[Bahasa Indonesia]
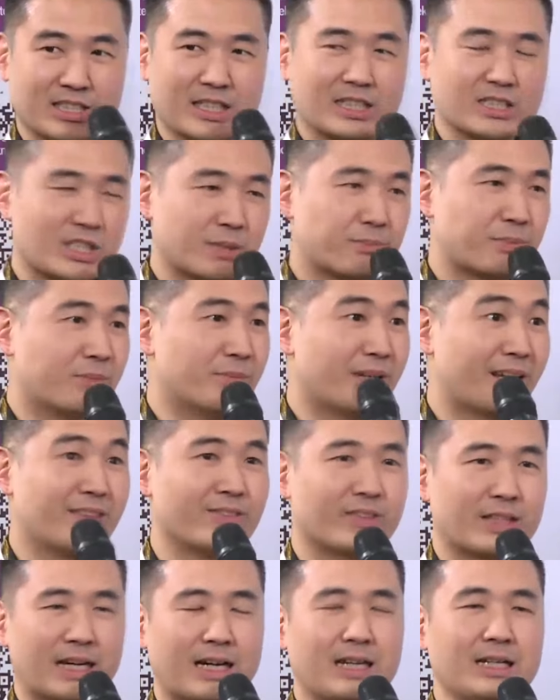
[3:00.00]
instansi
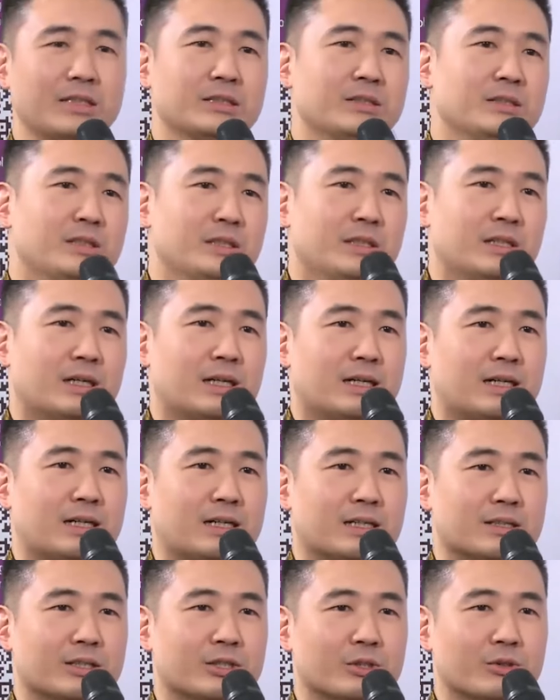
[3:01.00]
pemerintah.
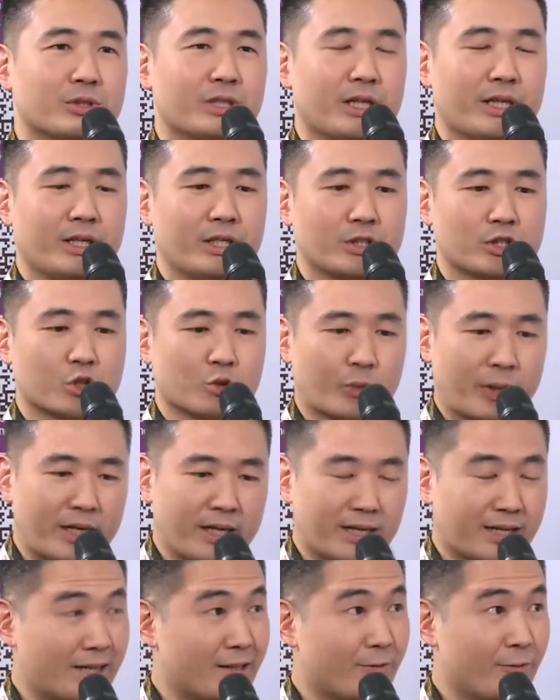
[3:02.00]
Uh, tentunya ini sesuai
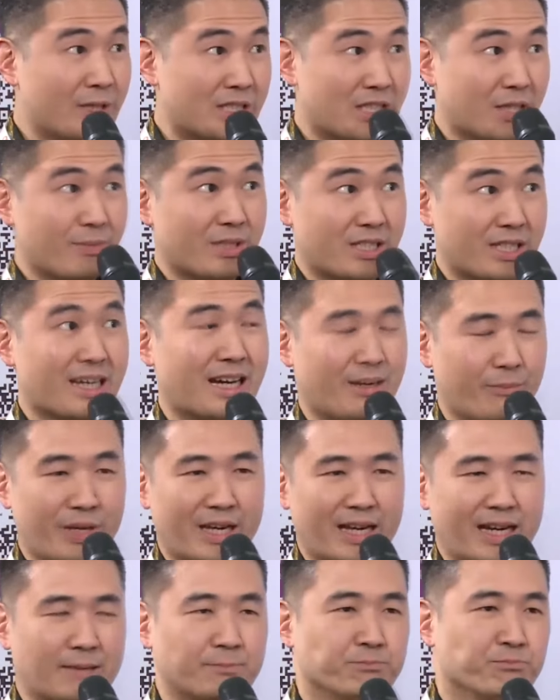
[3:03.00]
dengan visi misi
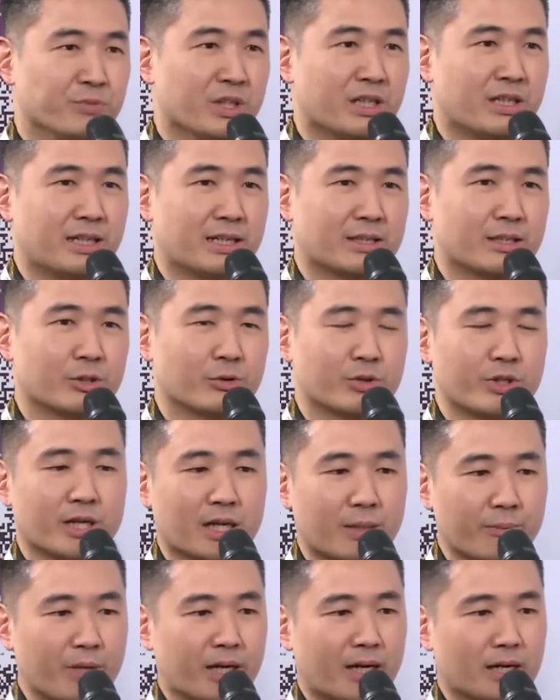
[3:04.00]
kami ya. Ya tentunya
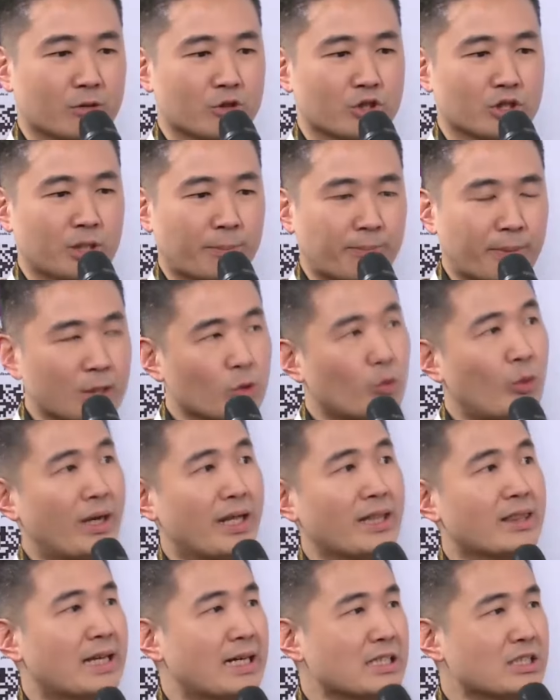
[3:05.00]
kami harus tepat
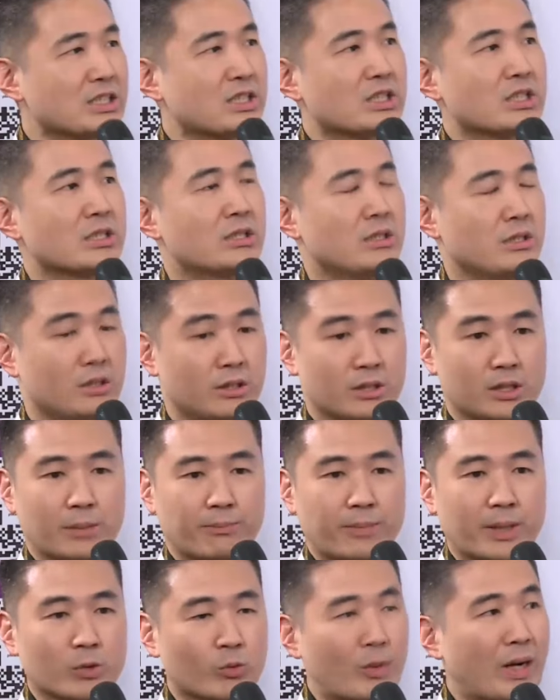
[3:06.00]
kualitas,
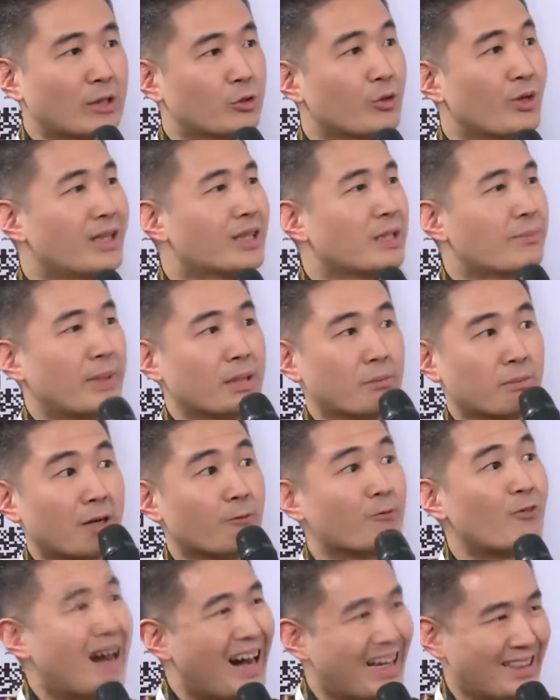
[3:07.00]
tepat waktu dan tepat
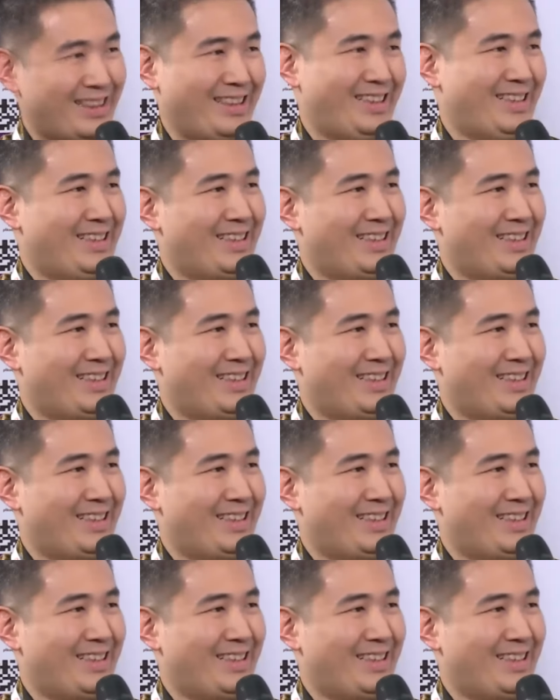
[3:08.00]
manfaat.